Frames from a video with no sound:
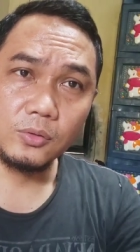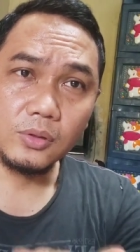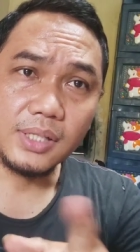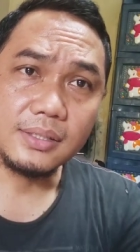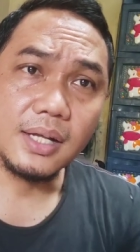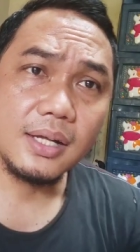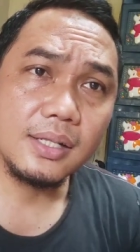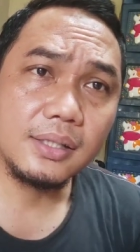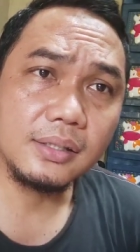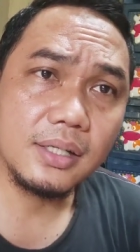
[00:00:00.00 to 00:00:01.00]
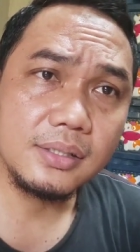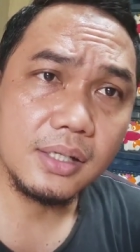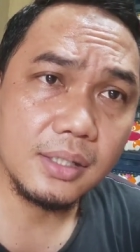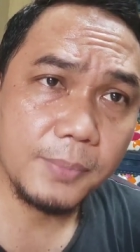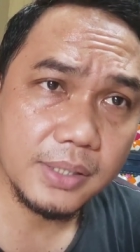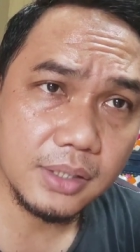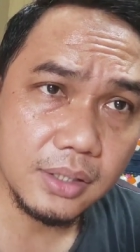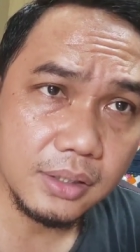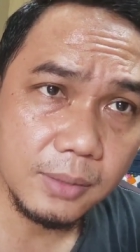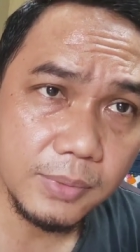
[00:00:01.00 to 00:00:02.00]
Untuk tata, tata cara
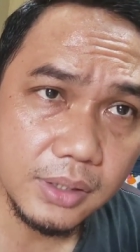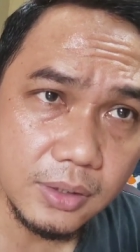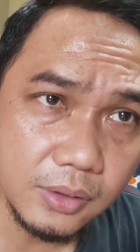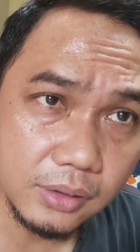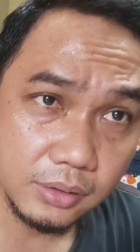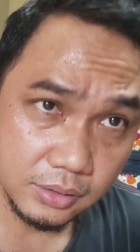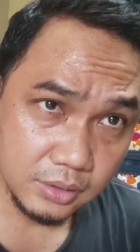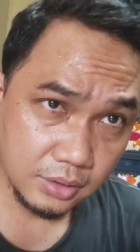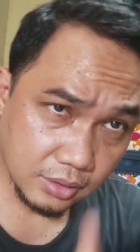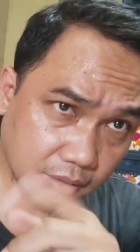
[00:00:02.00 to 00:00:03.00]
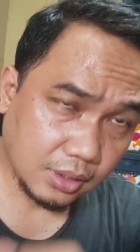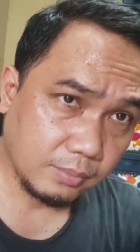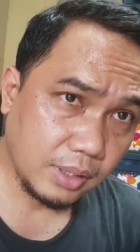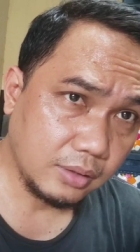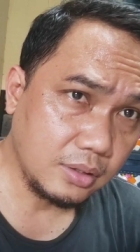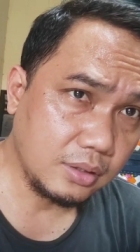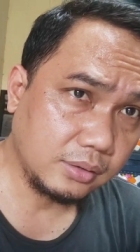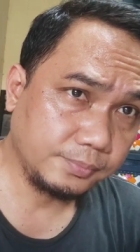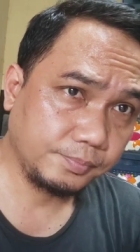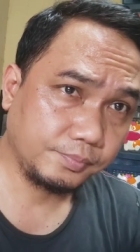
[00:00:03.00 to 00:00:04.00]
pelaksananya gimana lor? Gampang
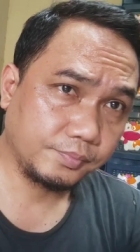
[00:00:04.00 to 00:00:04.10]
lor.